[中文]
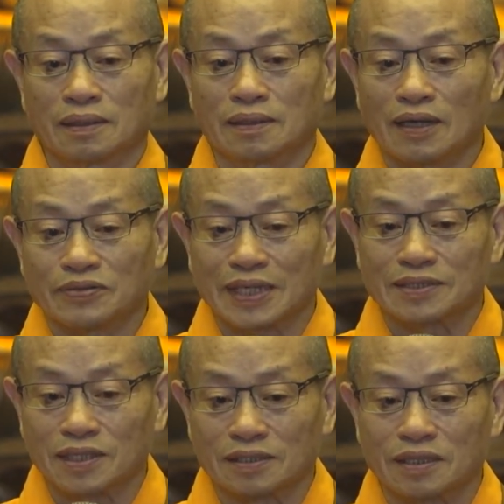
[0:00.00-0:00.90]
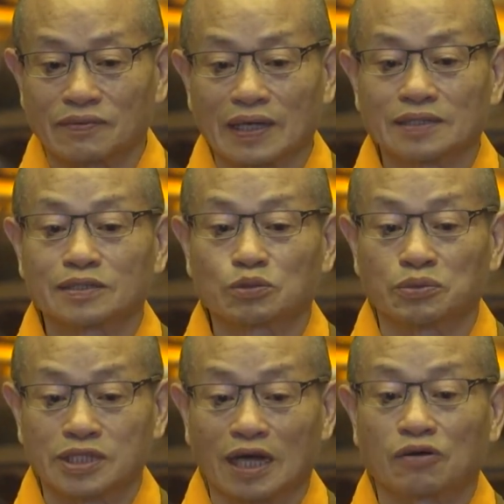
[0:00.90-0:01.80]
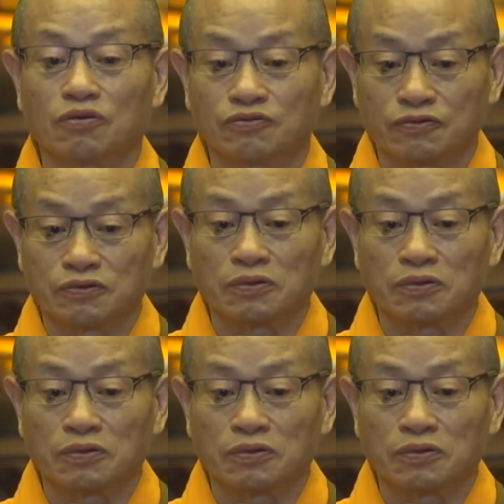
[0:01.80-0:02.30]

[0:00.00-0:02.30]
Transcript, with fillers: 要在这个地方多下功夫，